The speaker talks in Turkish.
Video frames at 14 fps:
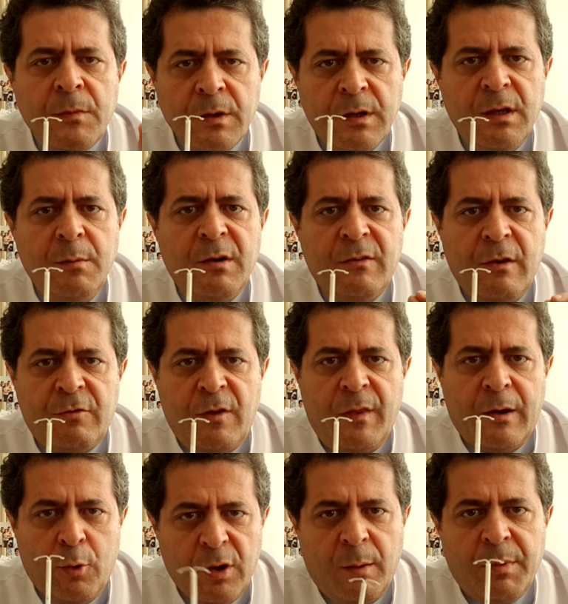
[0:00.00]
iyi bir
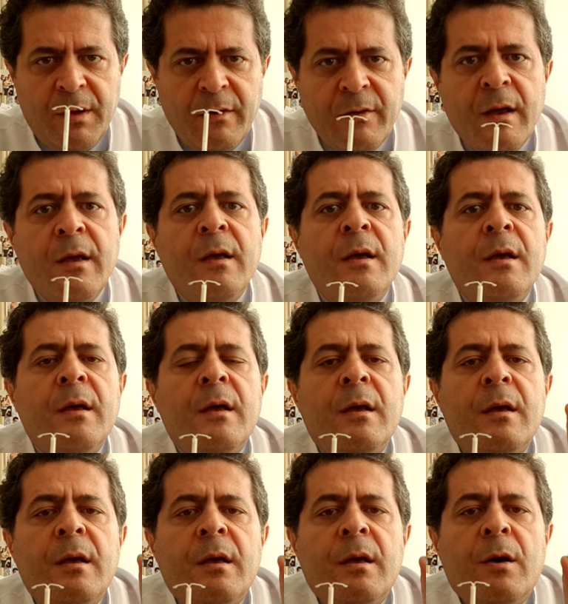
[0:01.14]
seçenek olabilir.
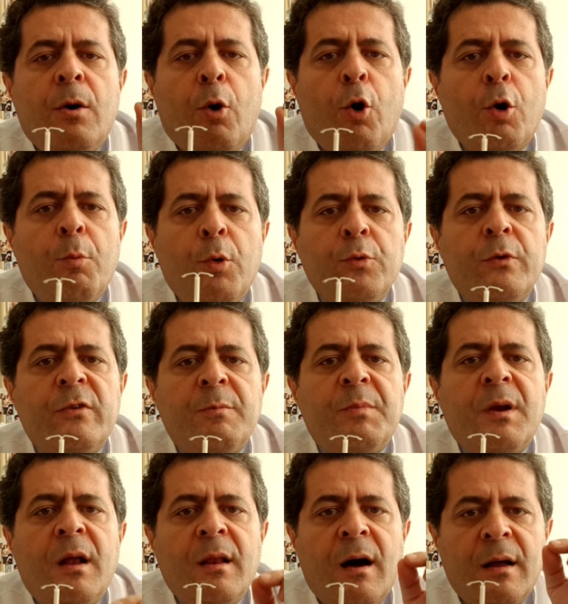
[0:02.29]
Hormonlu
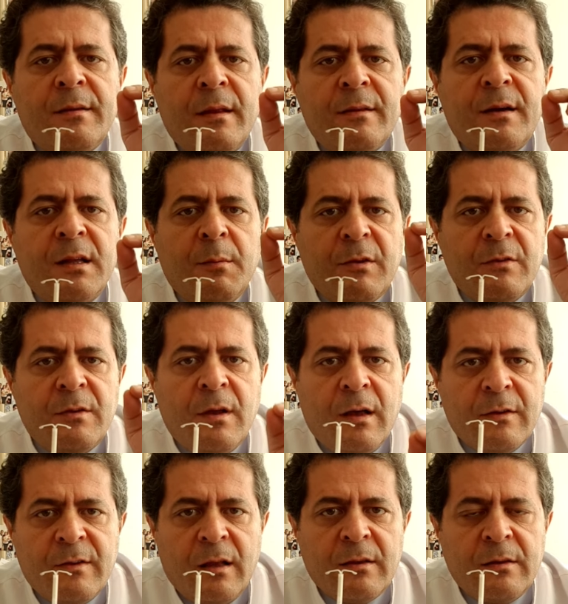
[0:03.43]
spiral adet kanamasını
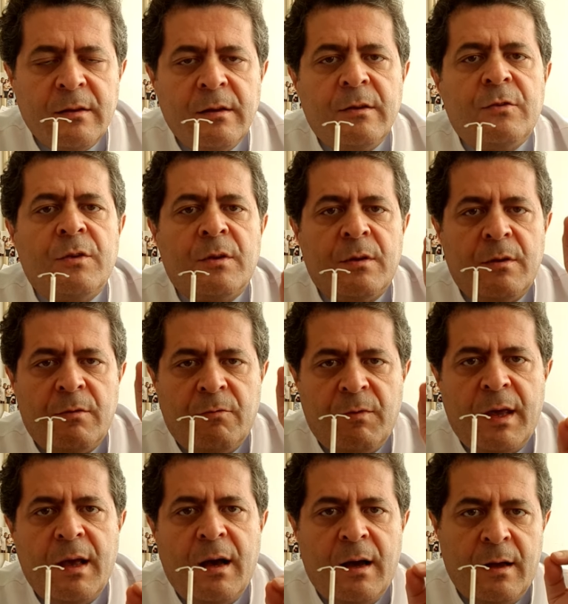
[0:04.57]
azalttığı için
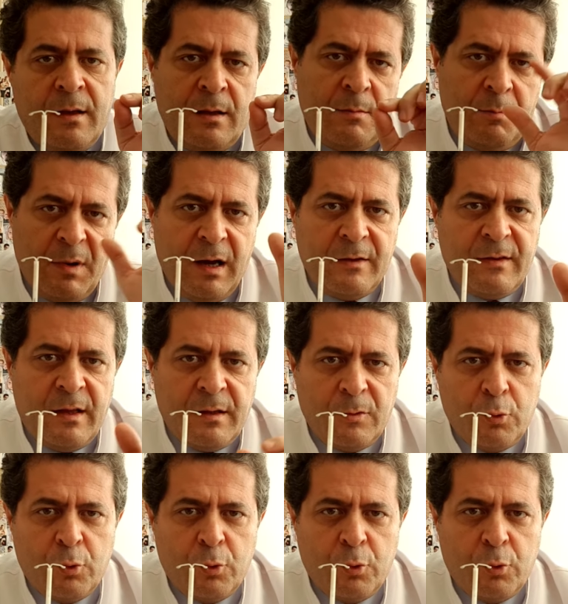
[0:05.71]
veya bazen de